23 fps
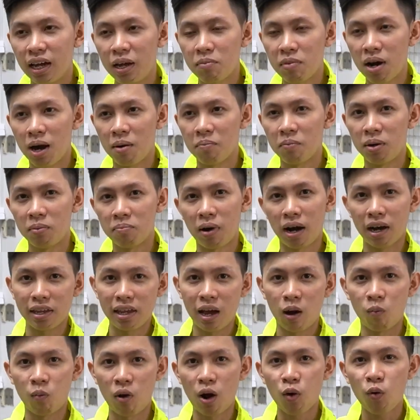Khi mà mình mặc
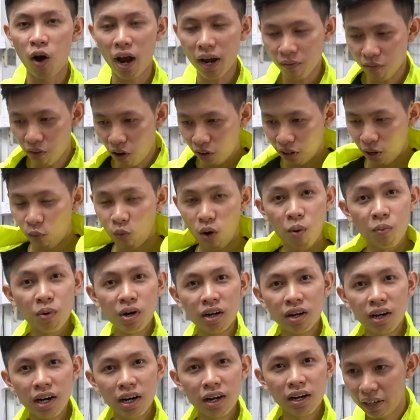chồng áo khoác vào trong áo
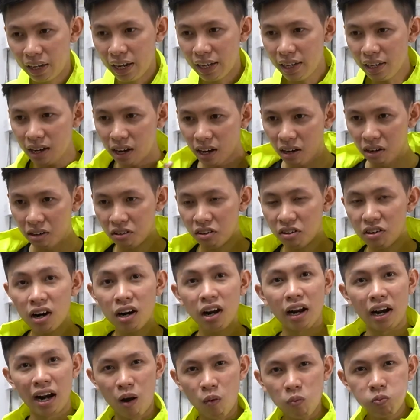mưa, cái nó rất
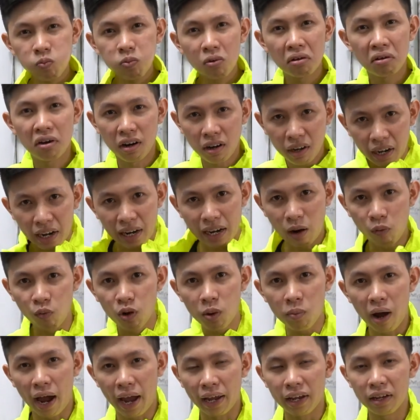là nóng, cực kỳ nóng
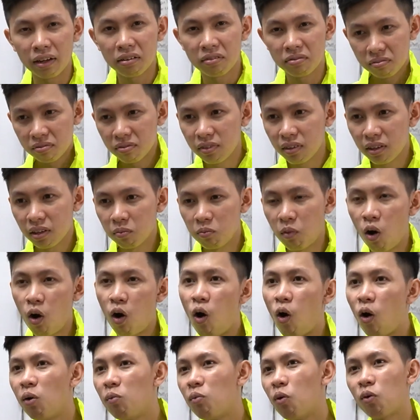các bạn. Mồ
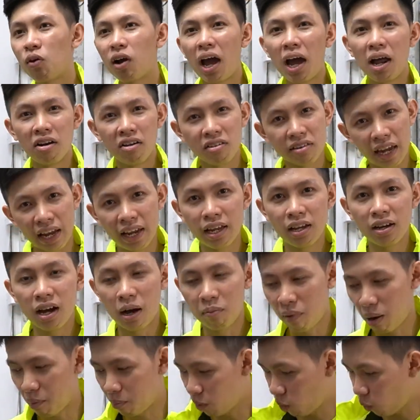hôi mồ kê nó chảy
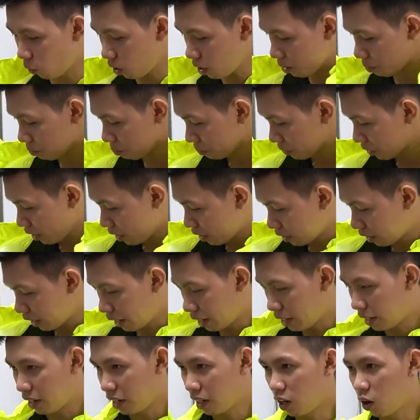ầm ầm luôn á.
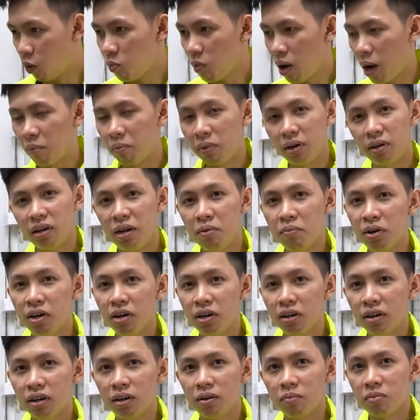Thì lúc mà mình đi
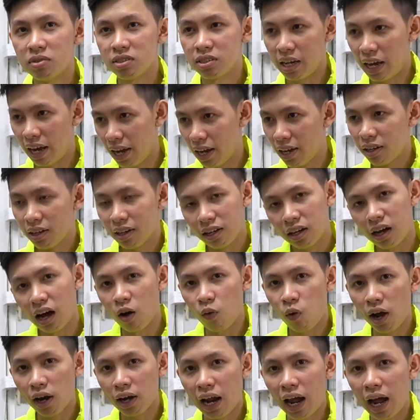mưa, mình sẽ cởi
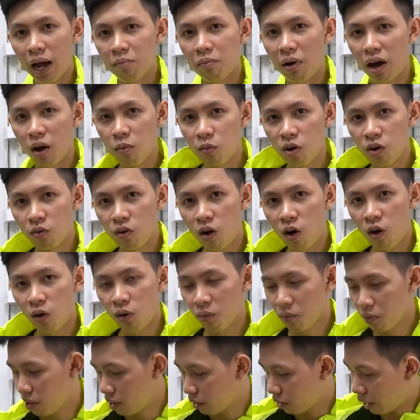khoác ra mặc áo mưa vô.
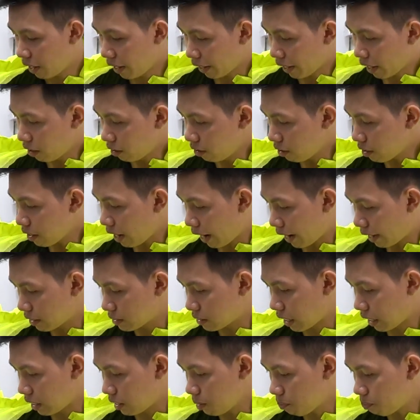Thì cái lưới này nó
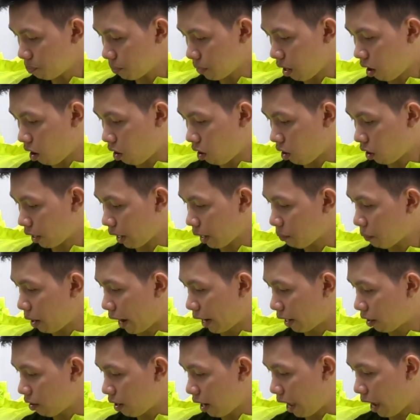sẽ giúp cho các
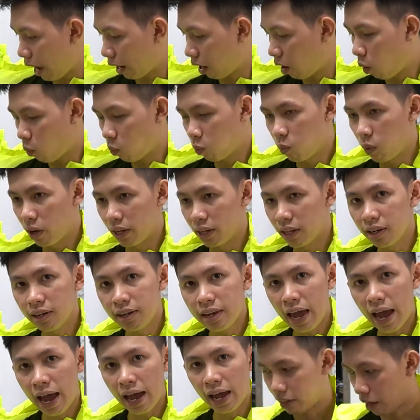bạn đó là không bị dính da.